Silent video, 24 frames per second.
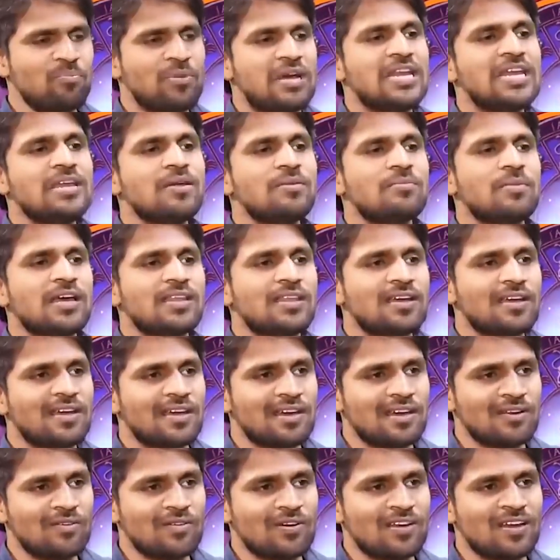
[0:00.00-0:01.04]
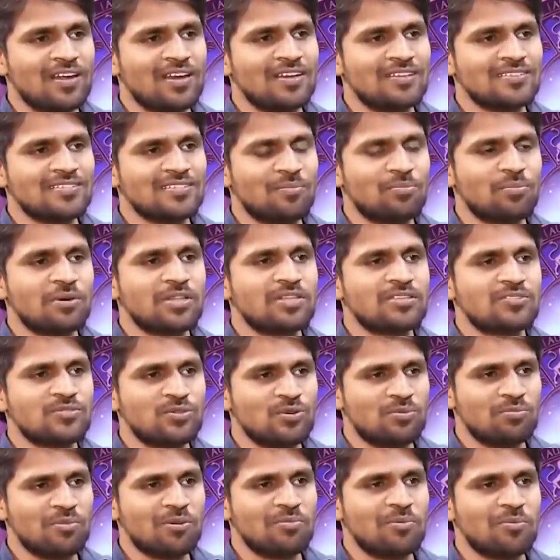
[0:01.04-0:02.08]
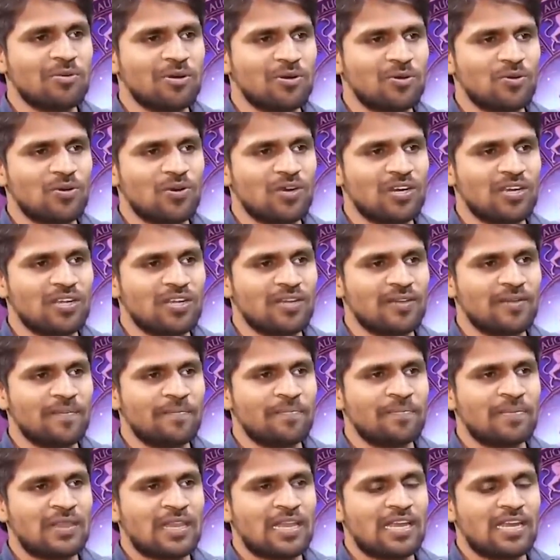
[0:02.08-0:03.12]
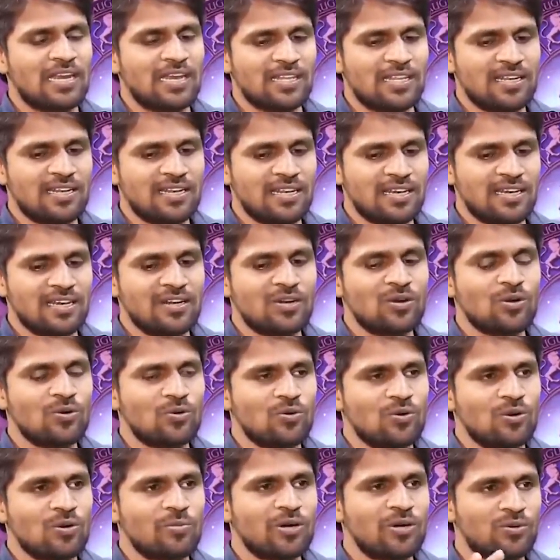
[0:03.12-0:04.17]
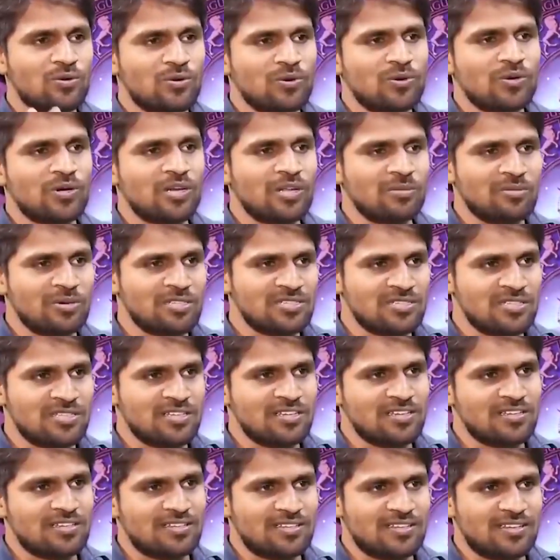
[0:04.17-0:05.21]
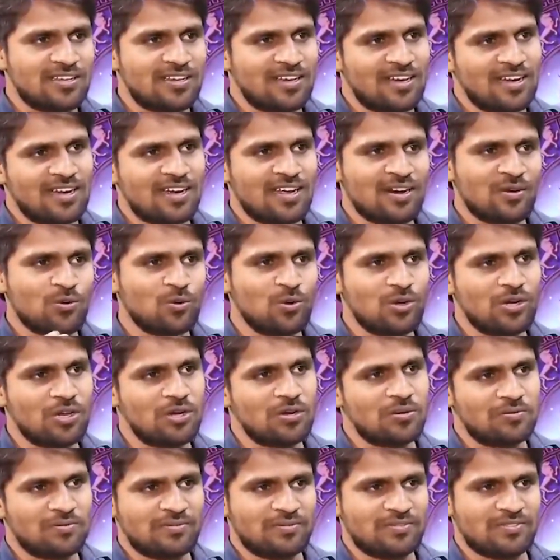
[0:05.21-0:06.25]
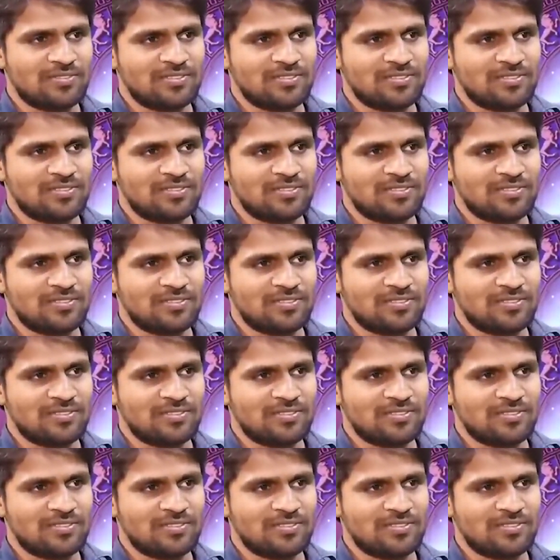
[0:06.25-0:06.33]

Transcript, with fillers: మనీ మా దగ్గరే ఉండాలి సంపాదించుకొని మేమే పెట్టుకోవాలి లేదంటే ఇంట్లో కూడబెట్టుకుని ఉంటే మంచిది అని అనుకుంటారు